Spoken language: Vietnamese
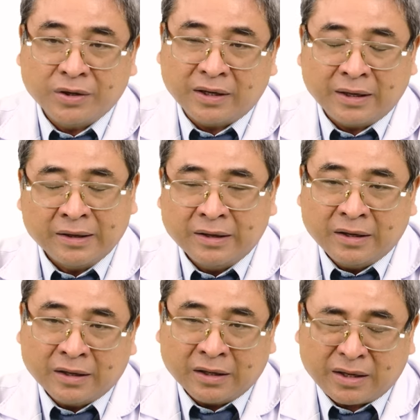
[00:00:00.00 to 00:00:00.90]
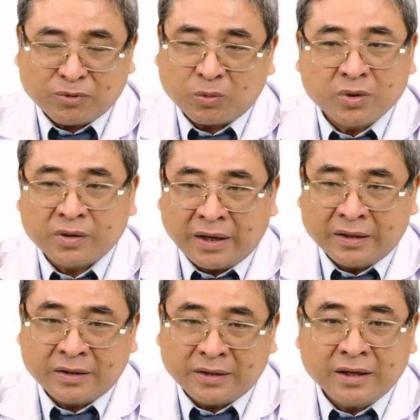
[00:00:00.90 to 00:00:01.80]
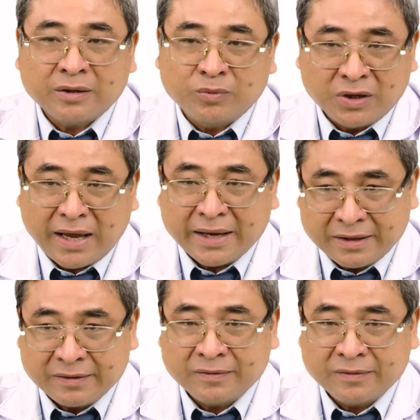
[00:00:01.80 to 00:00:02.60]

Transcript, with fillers: như là chăm sóc sức khỏe y tế trong tương lai.